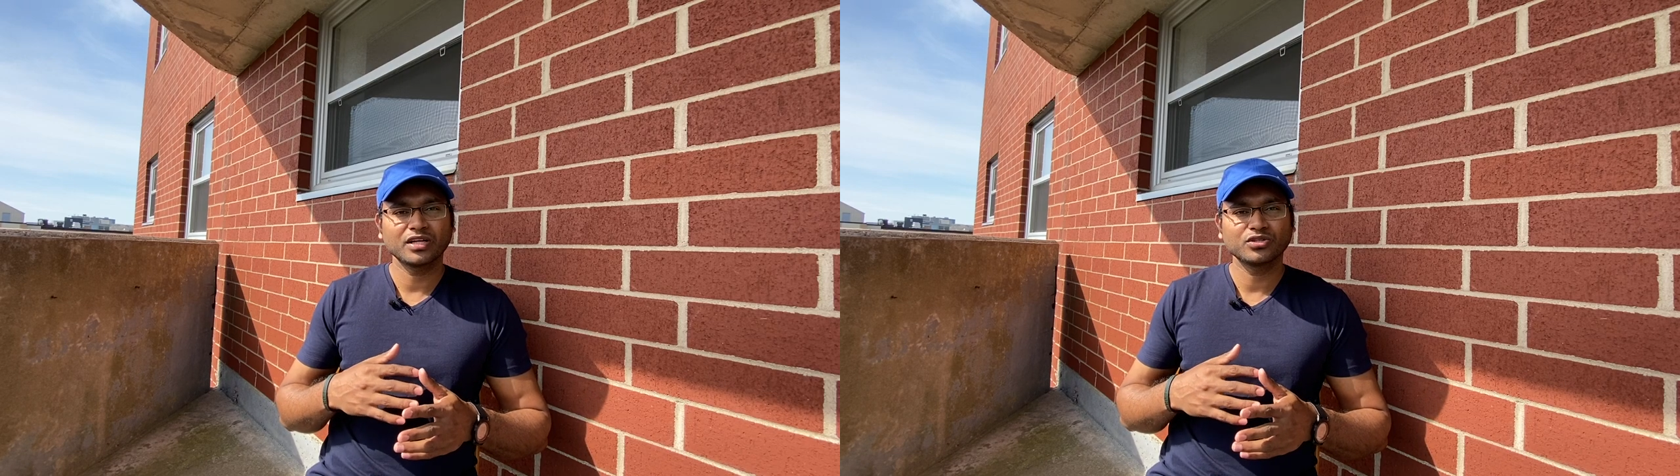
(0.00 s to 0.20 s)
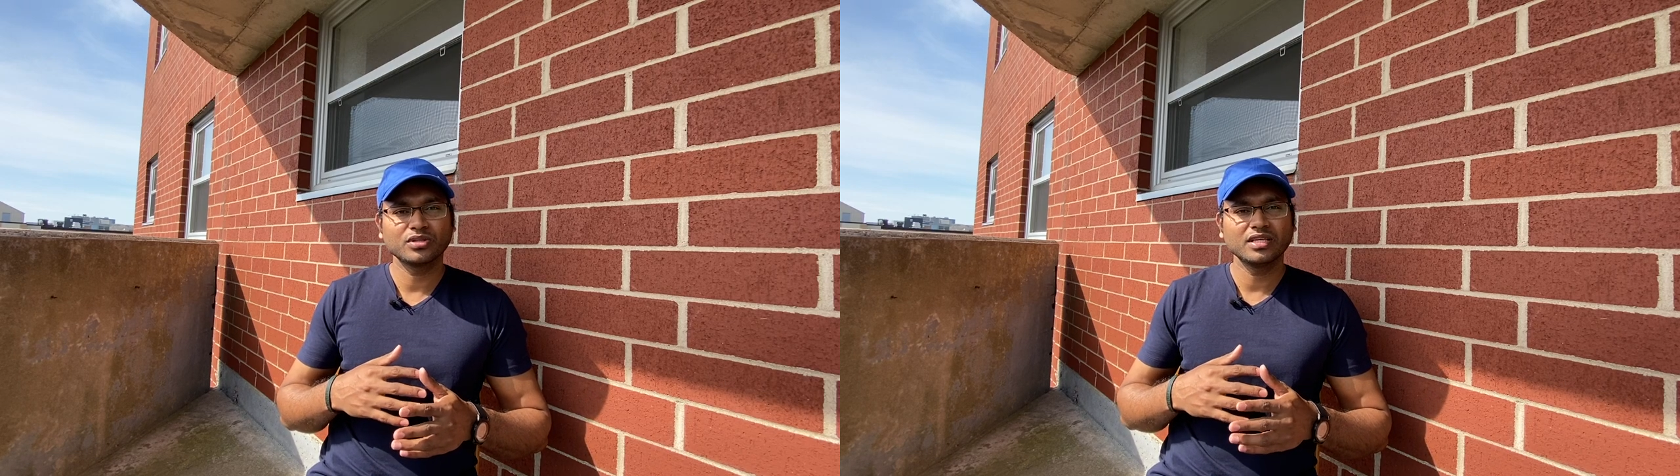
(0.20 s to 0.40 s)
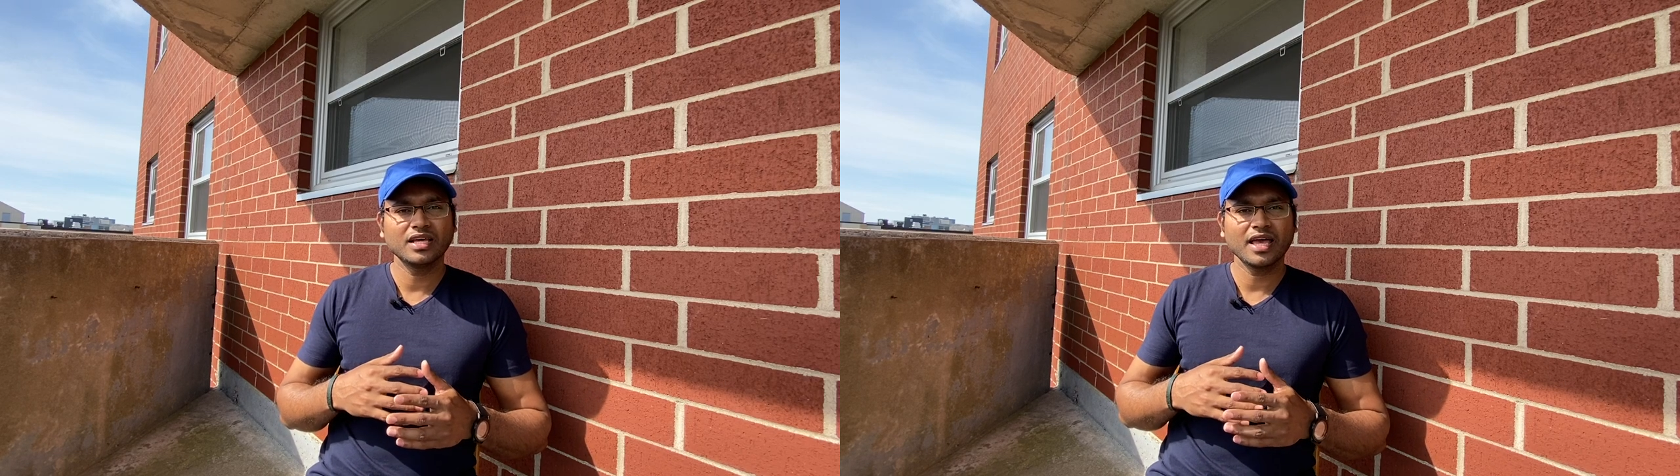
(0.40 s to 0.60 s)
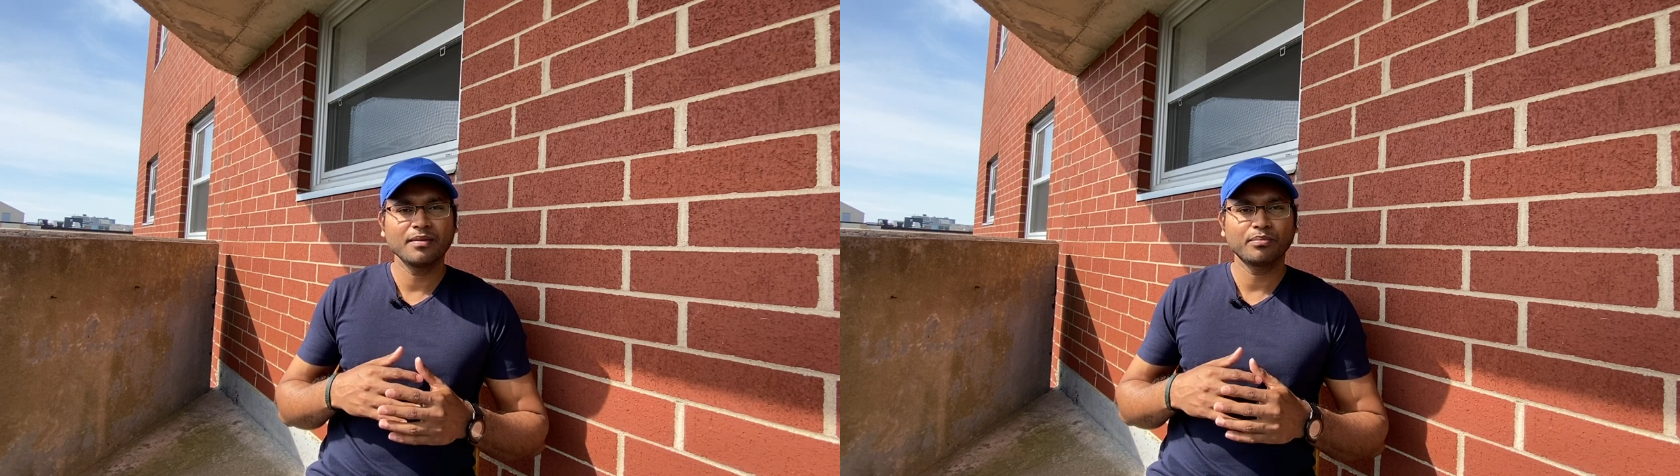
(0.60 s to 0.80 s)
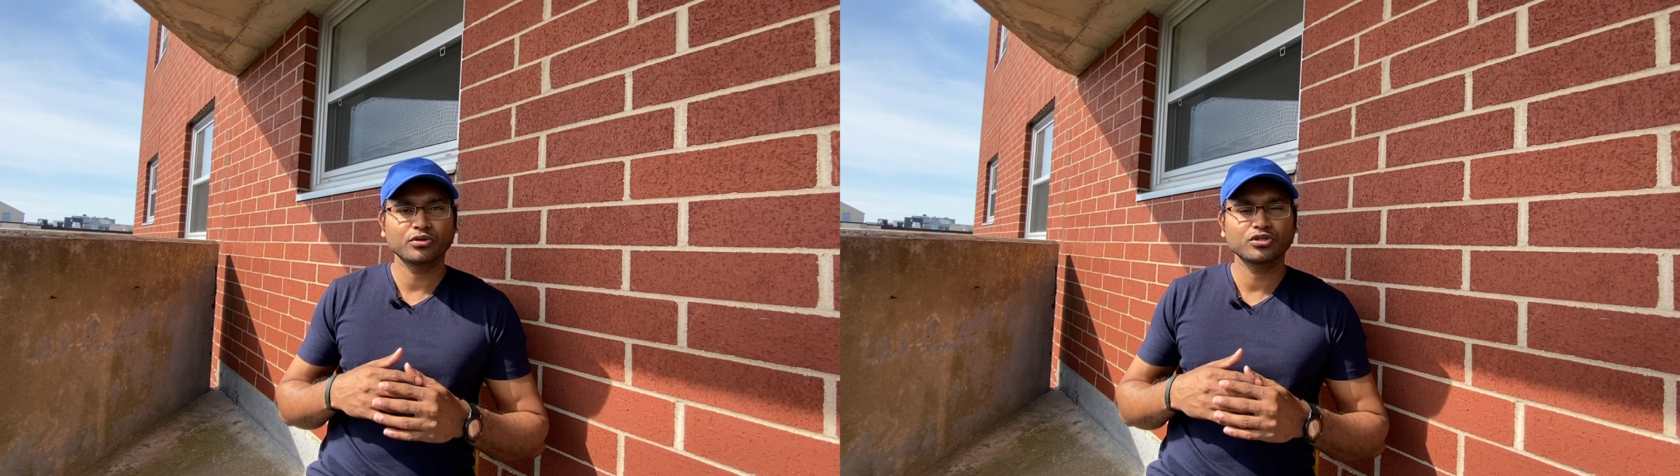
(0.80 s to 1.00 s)
যদি এই
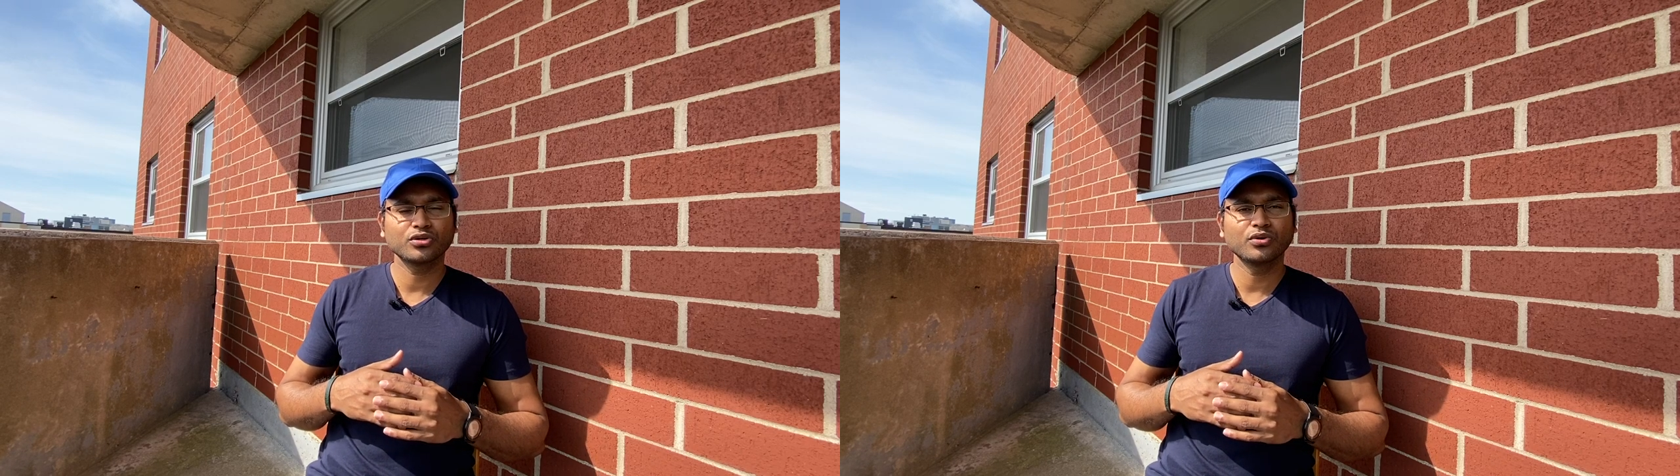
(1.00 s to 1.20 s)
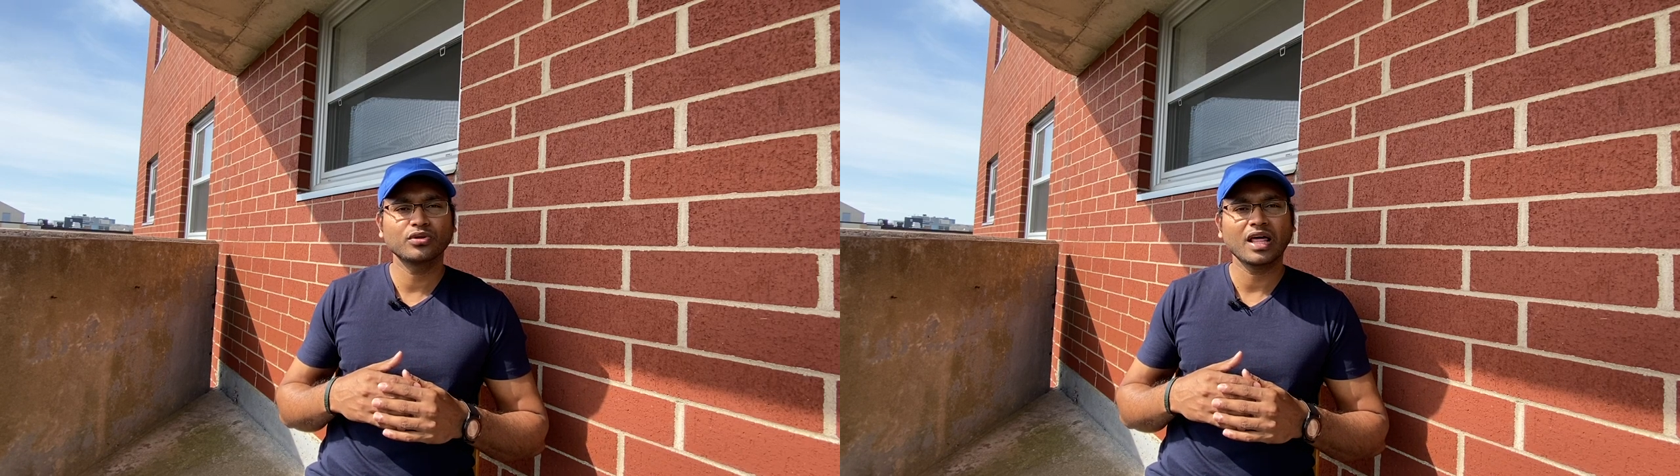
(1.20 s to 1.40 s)
প্রশ্নগুলো